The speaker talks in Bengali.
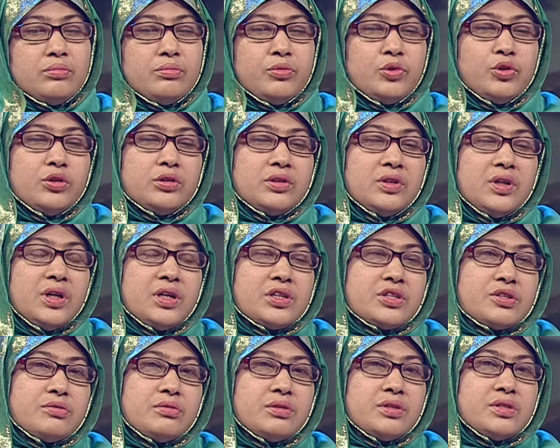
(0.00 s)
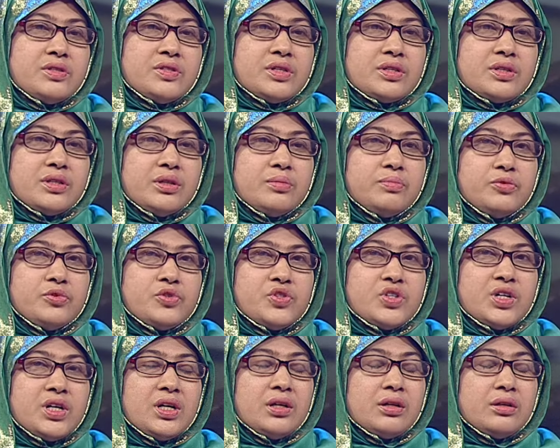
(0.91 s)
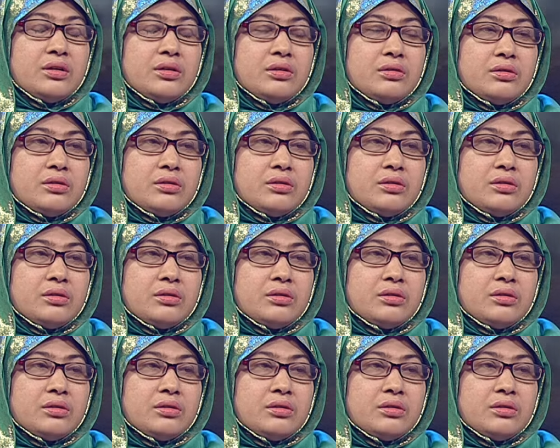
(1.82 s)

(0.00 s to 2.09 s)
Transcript: বলতে আসলে যেটা বোঝায়